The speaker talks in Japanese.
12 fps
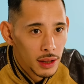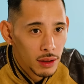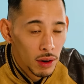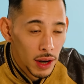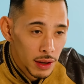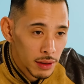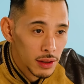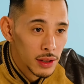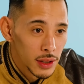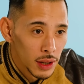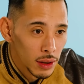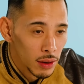とか行くんで
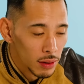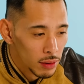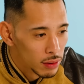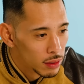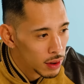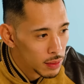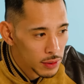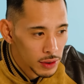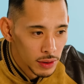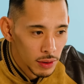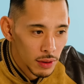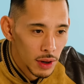すけど俺はもう
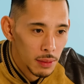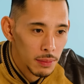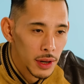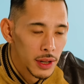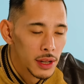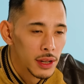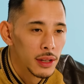それはあんまり